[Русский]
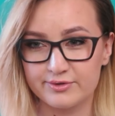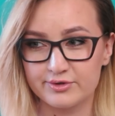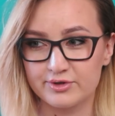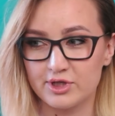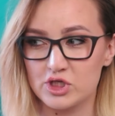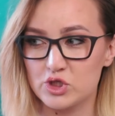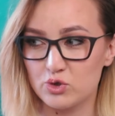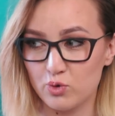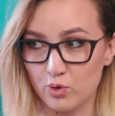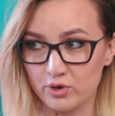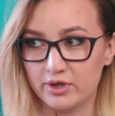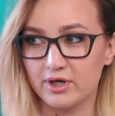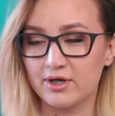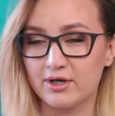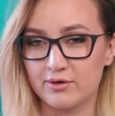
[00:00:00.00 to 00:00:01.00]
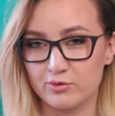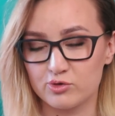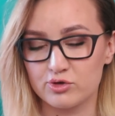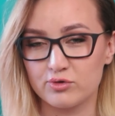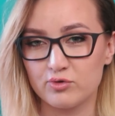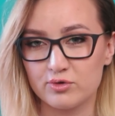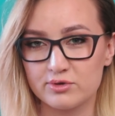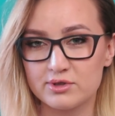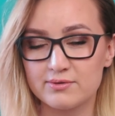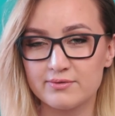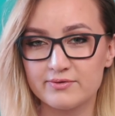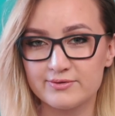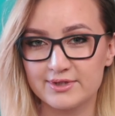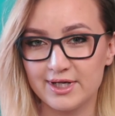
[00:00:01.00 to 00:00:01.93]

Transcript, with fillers: настолько хороших отзывов,